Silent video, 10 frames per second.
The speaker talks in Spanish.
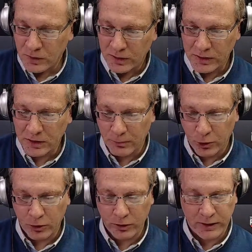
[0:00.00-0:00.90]
este,
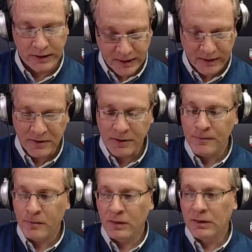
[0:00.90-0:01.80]
por estar allí
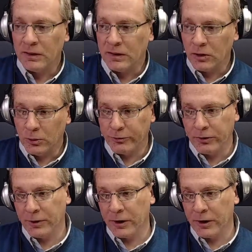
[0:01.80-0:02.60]
y como siempre